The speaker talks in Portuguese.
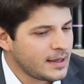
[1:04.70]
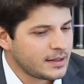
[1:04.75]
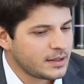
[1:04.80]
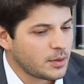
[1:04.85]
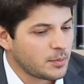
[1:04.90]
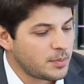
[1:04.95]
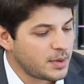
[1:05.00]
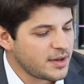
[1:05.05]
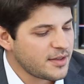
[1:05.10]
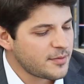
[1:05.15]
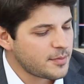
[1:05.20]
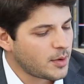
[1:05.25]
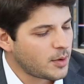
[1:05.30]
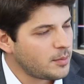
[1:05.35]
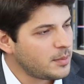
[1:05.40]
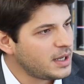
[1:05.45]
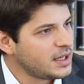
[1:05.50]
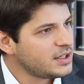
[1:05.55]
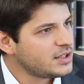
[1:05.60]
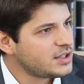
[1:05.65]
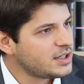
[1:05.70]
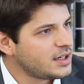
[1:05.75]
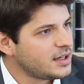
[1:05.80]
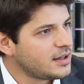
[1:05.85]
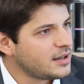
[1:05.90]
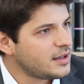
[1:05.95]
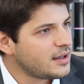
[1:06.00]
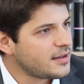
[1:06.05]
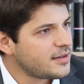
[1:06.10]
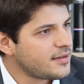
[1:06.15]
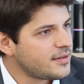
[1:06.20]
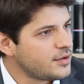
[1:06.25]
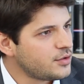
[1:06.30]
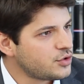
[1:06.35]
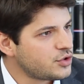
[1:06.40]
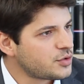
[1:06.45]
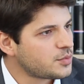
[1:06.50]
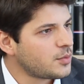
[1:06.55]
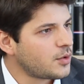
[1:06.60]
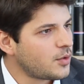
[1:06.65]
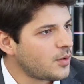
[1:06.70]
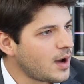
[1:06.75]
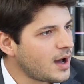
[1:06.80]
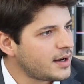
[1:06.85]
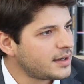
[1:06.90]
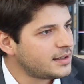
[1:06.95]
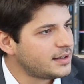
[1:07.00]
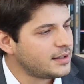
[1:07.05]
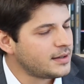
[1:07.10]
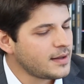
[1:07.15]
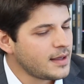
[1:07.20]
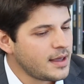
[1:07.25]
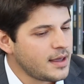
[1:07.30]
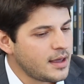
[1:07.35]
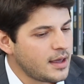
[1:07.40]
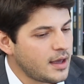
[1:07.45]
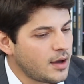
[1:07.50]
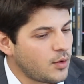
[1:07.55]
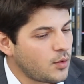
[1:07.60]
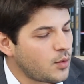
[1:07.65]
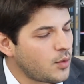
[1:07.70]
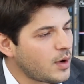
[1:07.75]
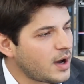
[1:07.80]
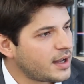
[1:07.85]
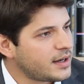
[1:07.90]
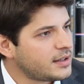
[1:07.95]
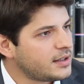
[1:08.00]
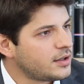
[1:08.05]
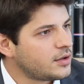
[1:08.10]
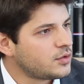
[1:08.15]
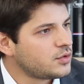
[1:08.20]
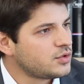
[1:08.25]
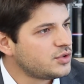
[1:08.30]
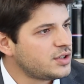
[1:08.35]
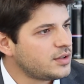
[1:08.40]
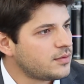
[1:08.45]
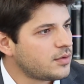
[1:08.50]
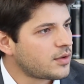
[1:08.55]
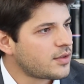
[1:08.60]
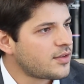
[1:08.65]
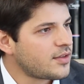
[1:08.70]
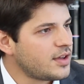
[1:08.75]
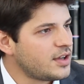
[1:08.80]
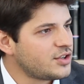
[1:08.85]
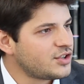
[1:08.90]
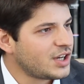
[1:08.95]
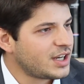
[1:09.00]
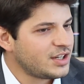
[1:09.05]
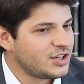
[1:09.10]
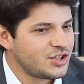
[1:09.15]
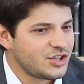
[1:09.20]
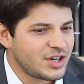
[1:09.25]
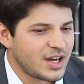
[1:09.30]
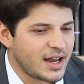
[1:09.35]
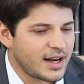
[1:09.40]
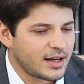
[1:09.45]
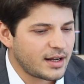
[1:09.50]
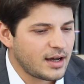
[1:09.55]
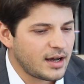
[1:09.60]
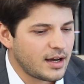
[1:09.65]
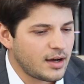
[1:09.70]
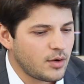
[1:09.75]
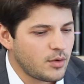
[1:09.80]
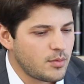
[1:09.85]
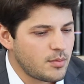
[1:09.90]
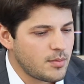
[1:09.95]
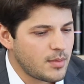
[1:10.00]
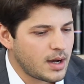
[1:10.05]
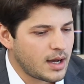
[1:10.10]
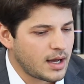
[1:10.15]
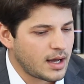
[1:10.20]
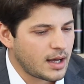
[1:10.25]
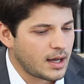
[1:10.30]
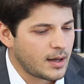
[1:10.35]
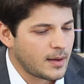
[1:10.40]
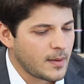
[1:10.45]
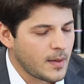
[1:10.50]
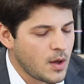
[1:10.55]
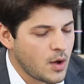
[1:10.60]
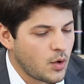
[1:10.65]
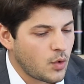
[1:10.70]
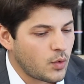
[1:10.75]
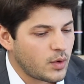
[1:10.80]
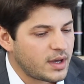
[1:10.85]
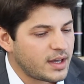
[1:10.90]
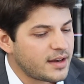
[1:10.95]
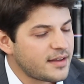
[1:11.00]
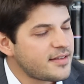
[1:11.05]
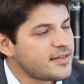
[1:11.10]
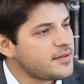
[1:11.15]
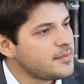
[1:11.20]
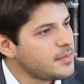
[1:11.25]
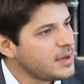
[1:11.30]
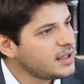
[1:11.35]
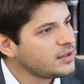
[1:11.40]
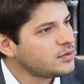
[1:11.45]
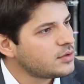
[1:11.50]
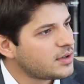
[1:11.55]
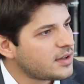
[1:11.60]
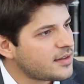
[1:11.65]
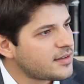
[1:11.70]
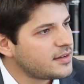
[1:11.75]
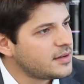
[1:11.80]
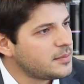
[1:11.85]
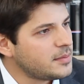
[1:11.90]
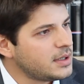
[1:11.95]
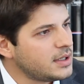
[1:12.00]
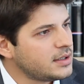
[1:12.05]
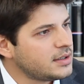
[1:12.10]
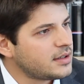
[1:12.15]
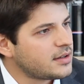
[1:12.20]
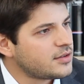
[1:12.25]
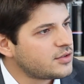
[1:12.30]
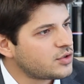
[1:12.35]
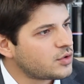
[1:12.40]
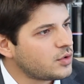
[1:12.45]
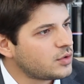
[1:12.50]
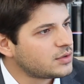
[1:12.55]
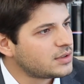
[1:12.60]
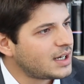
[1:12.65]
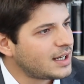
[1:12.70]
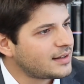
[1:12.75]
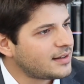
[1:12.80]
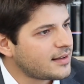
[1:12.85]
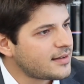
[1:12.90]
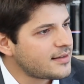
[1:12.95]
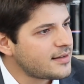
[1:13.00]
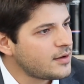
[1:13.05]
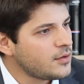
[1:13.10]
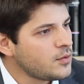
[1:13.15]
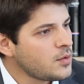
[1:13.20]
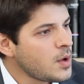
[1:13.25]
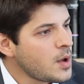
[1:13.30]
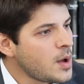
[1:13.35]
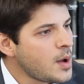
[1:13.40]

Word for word: Então, principalmente esse último quarter, é um quarter onde você já enxerga uma, um crescimento nas demandas de contratação